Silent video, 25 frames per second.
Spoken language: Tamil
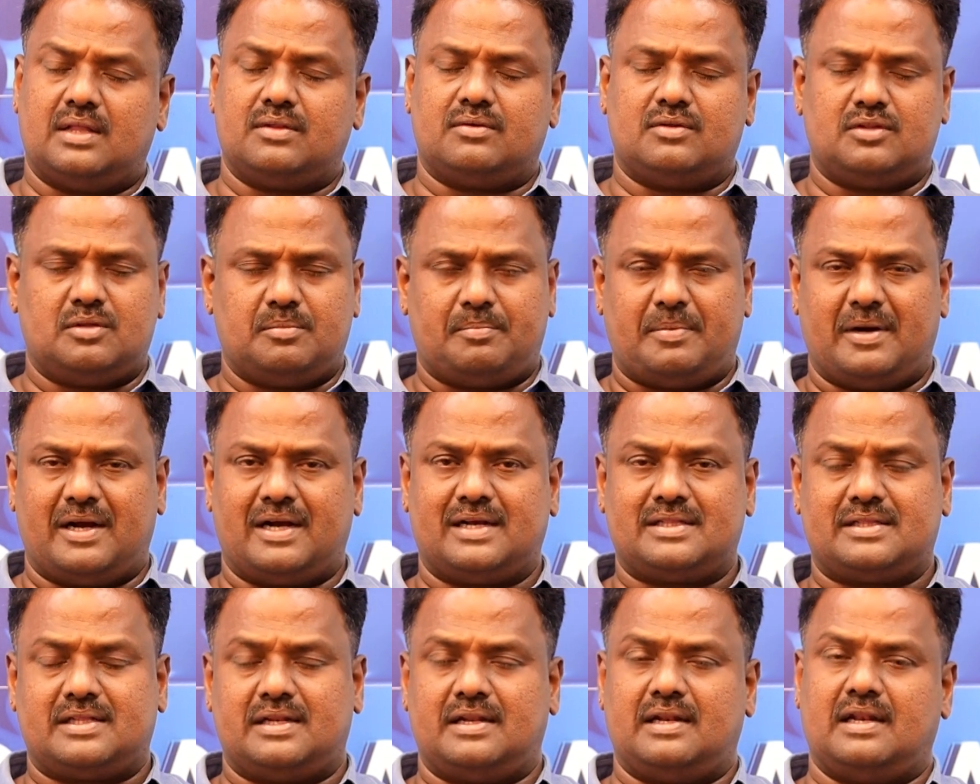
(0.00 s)
அது வந்து
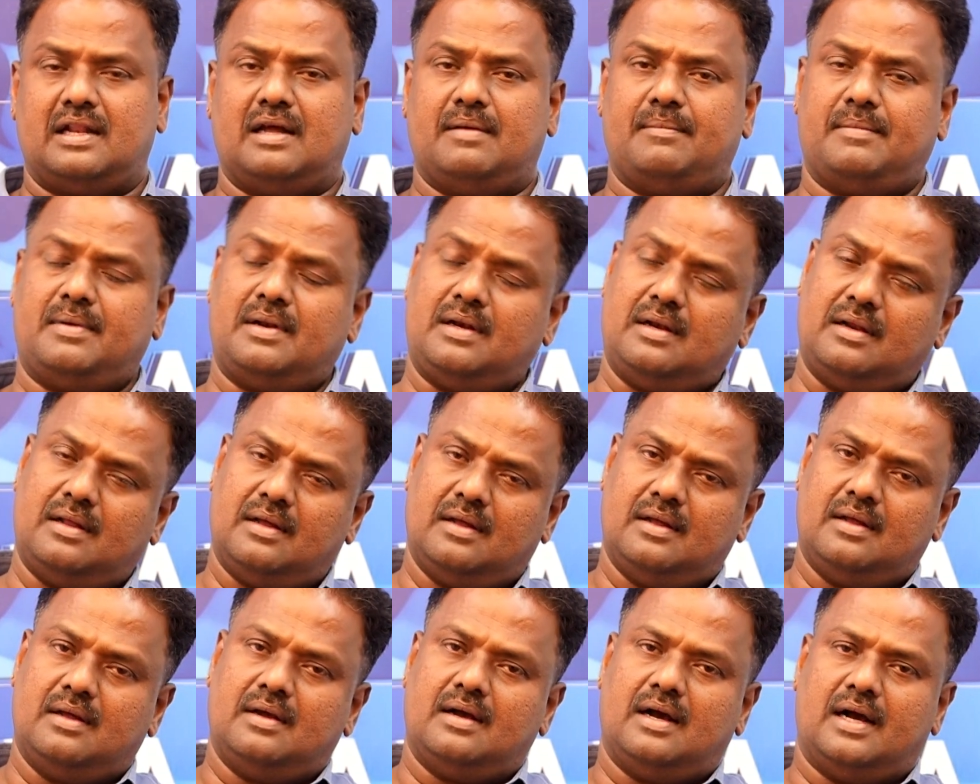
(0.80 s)
பக்கத்தில் இல்லாமல்
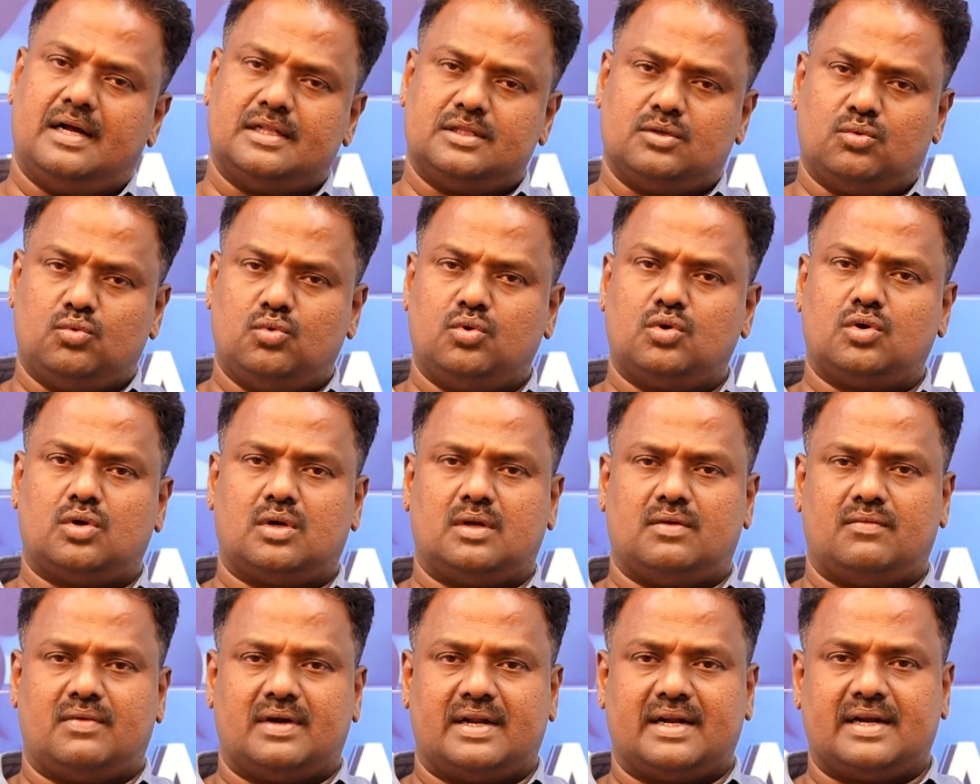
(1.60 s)
அந்த ஊரோட
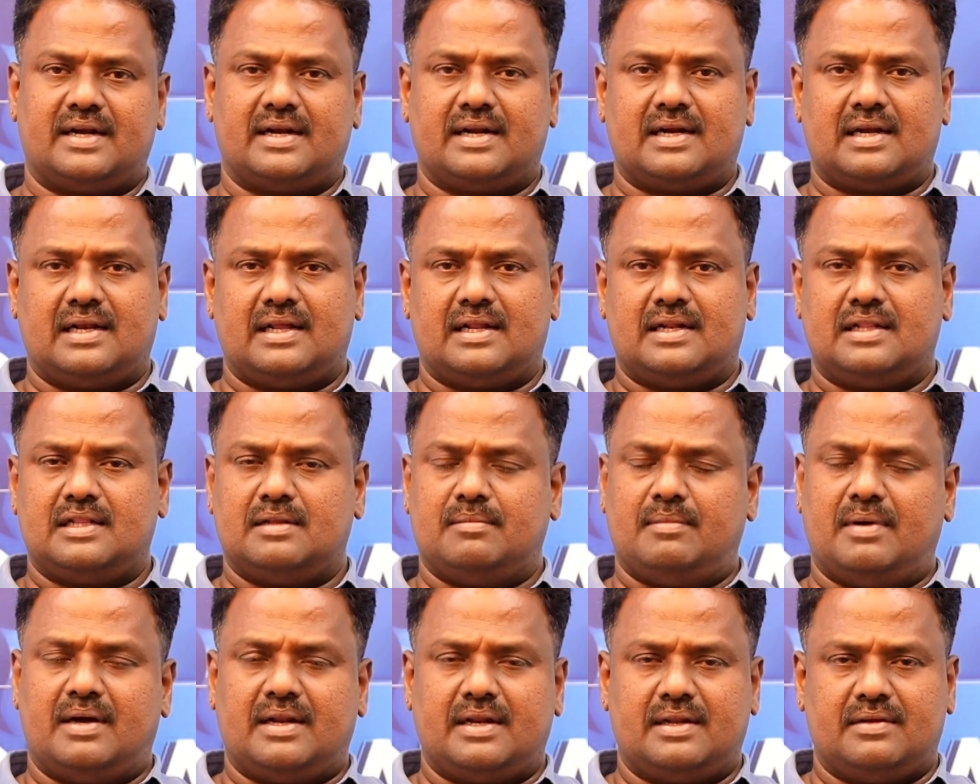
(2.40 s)
வடகிழக்கில் இருந்த
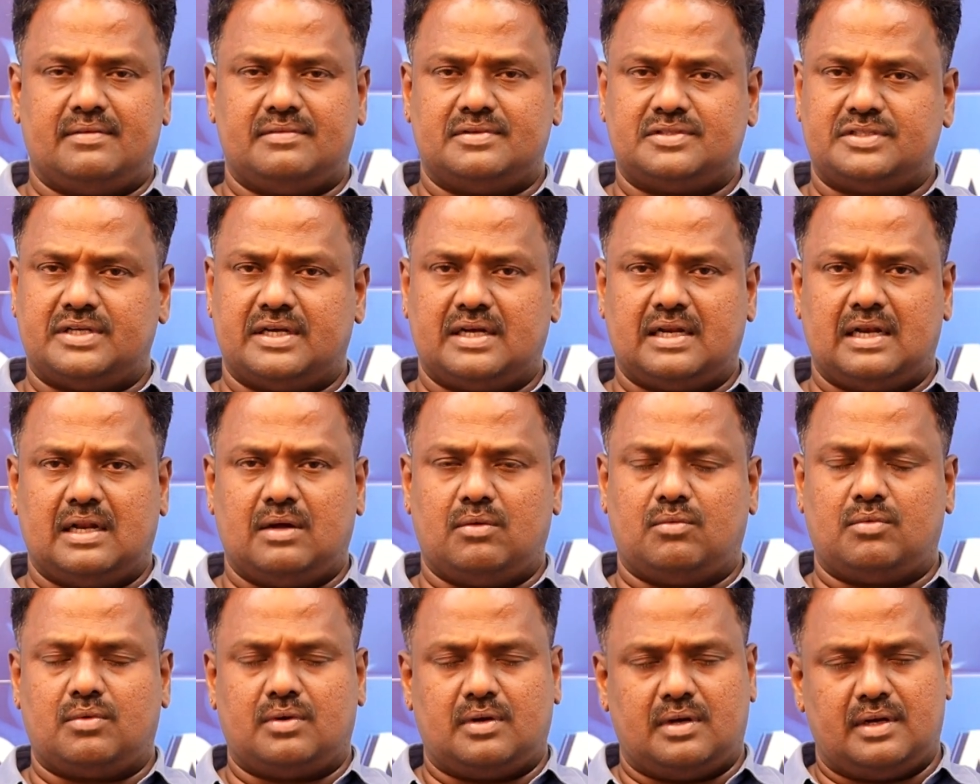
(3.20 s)
மாதிரி
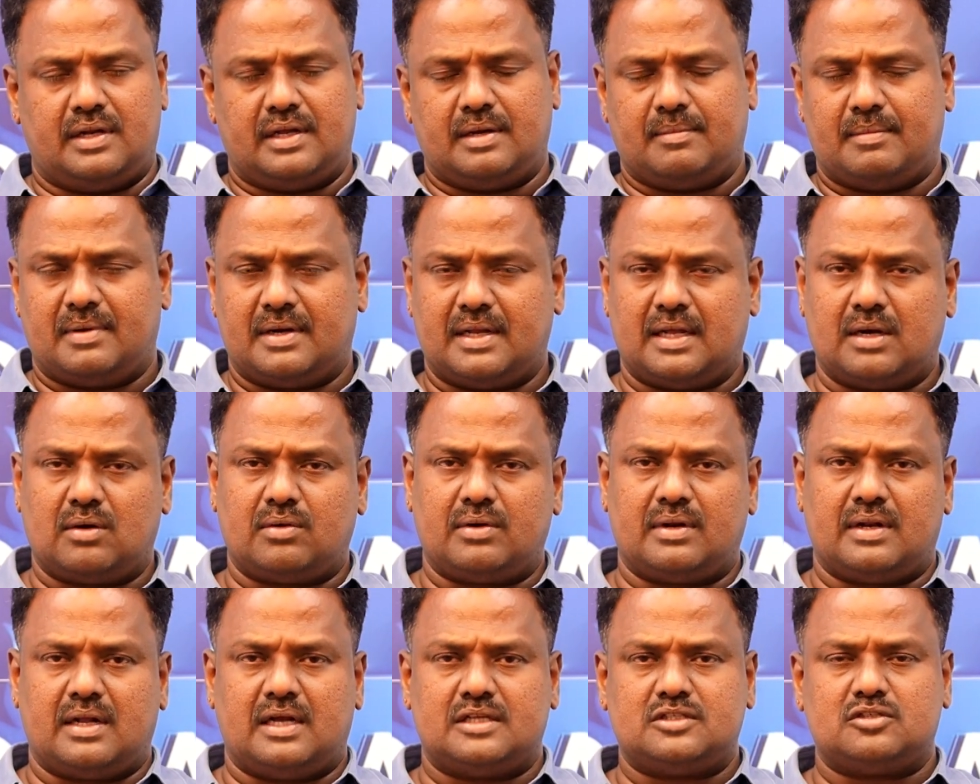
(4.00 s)
விஷயங்கள்லாம் உண்டு நீங்கள்
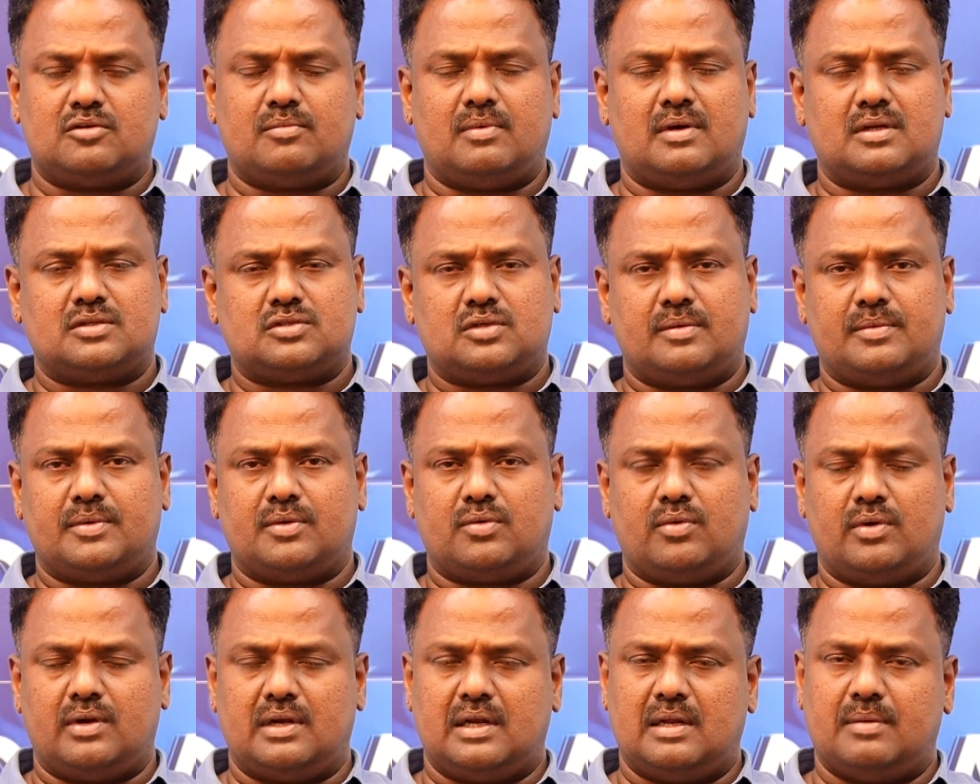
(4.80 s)
மன்னார்குடி ராஜகோபால சுவாமி
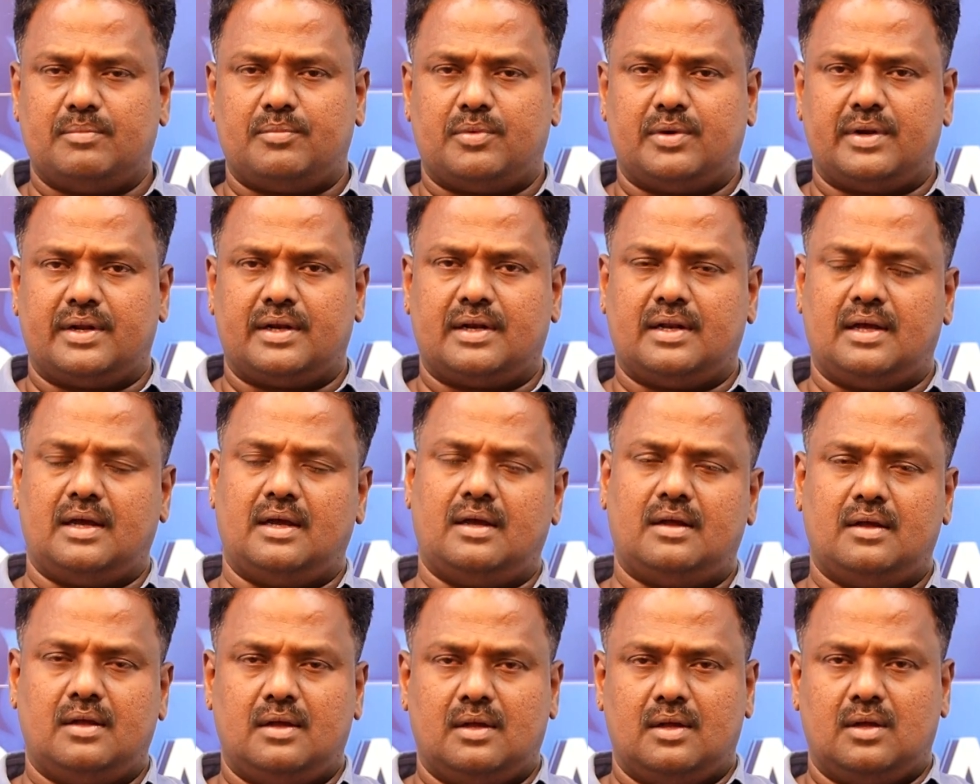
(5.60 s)
கோயிலெலாம் போனீங்கன்னா
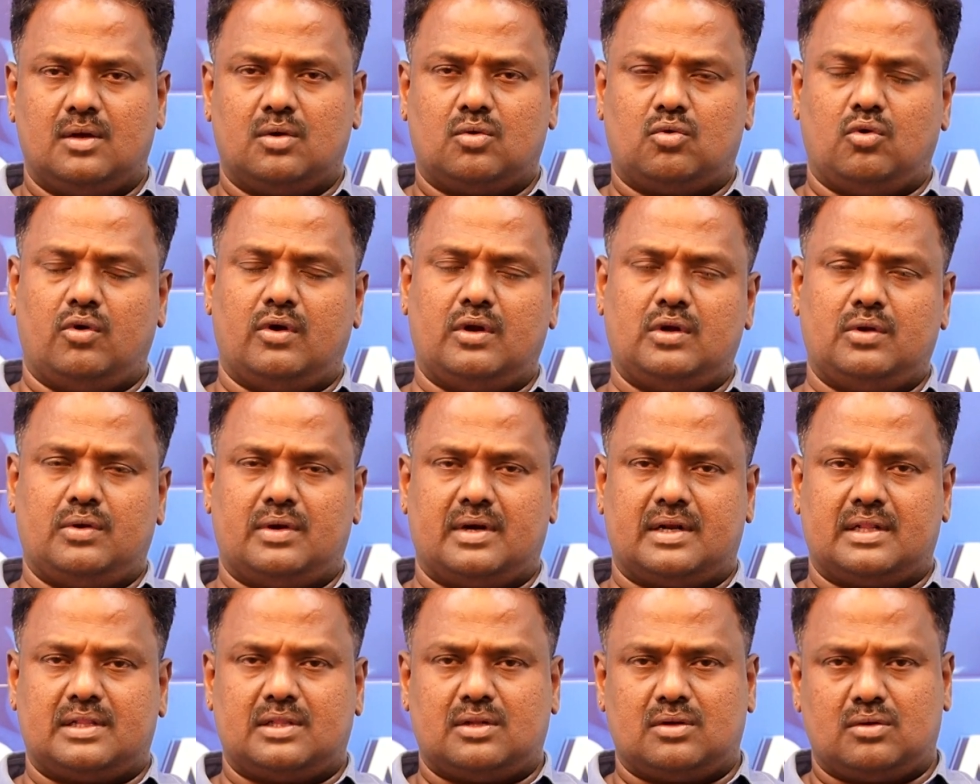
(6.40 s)
கோயில் ஒரு
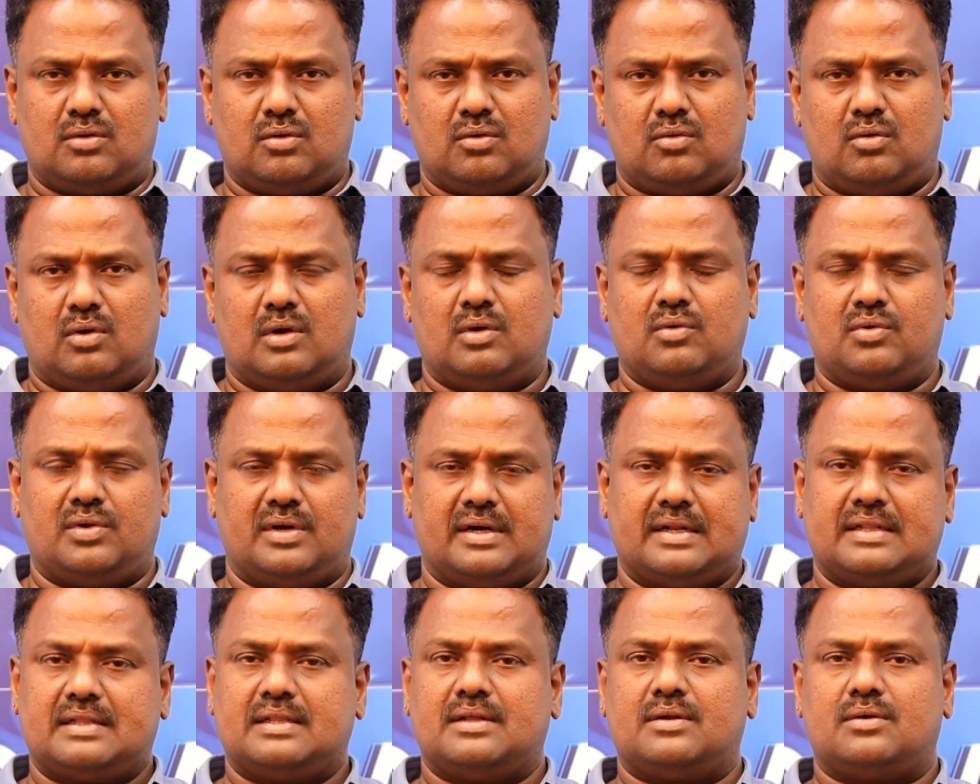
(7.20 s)
இடத்துல இருக்கும் குளம் ஒரு
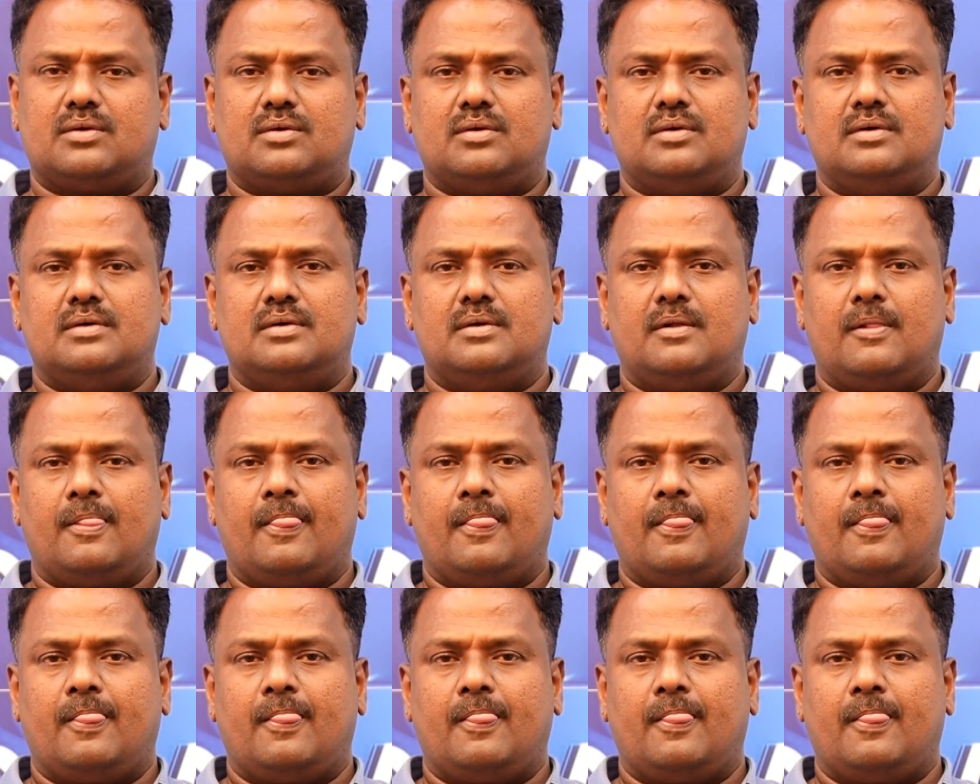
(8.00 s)
இடத்துல இருக்கும்